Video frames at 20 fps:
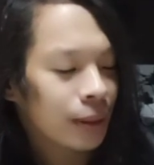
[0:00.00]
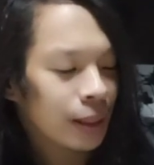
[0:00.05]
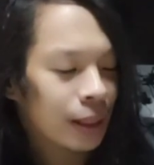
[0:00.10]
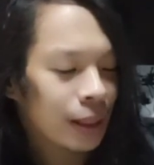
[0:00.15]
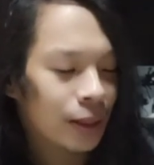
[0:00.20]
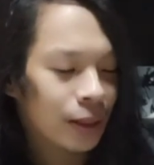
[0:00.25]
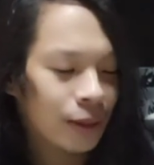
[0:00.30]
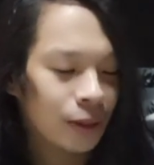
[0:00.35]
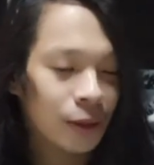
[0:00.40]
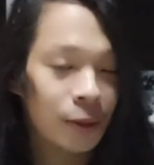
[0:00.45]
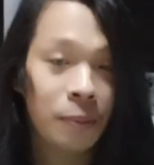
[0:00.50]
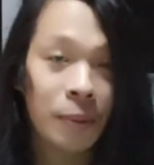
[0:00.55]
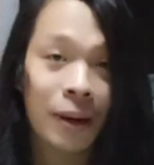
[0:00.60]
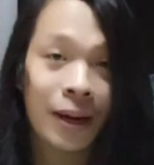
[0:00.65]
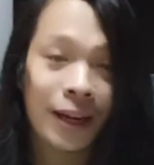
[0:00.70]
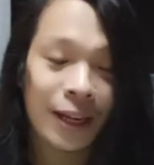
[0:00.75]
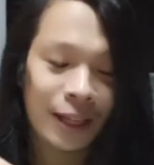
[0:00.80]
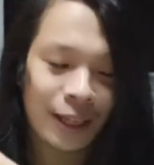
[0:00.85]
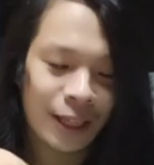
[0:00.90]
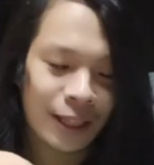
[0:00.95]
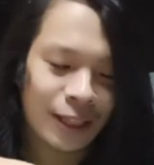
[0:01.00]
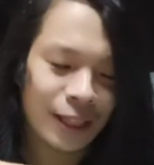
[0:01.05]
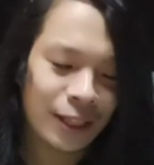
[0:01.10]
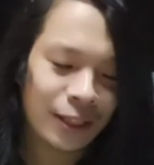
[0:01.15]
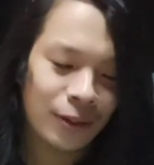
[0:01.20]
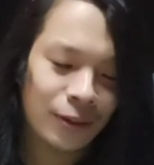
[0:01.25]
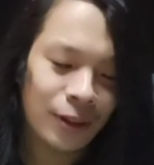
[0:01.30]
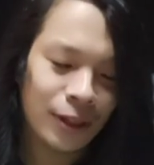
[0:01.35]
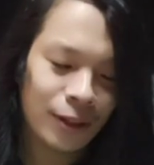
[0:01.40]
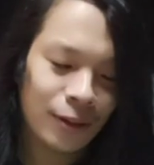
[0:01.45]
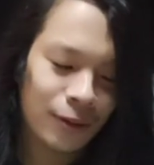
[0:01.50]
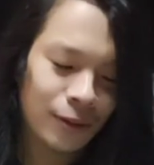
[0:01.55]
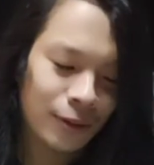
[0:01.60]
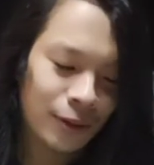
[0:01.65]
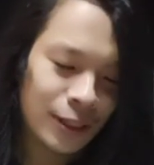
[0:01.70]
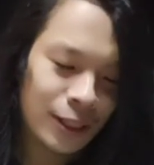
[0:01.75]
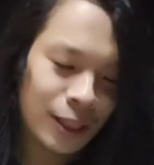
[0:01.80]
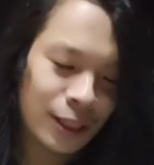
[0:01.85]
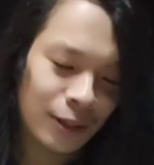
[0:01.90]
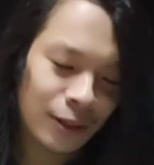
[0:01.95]
kung makikita nyo, ito to,
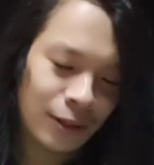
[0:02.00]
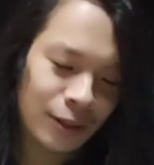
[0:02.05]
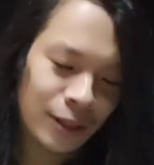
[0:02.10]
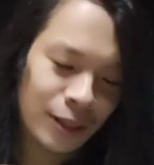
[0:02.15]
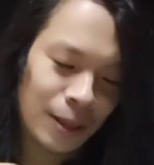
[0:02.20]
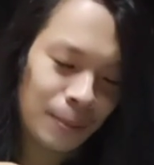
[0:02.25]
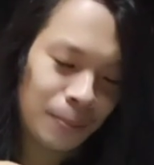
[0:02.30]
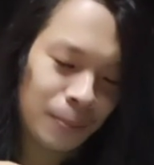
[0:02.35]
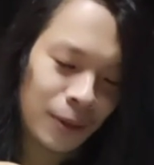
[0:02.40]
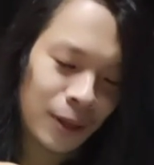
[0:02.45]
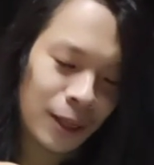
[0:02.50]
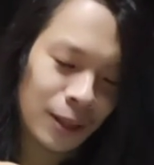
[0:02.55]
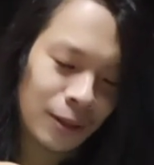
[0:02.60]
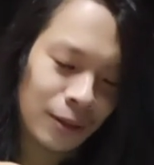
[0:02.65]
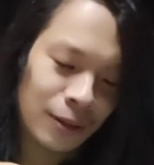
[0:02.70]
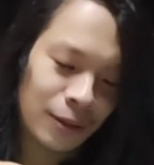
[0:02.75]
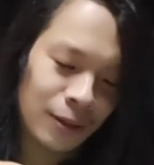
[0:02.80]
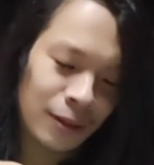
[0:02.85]
isa to, sample na to.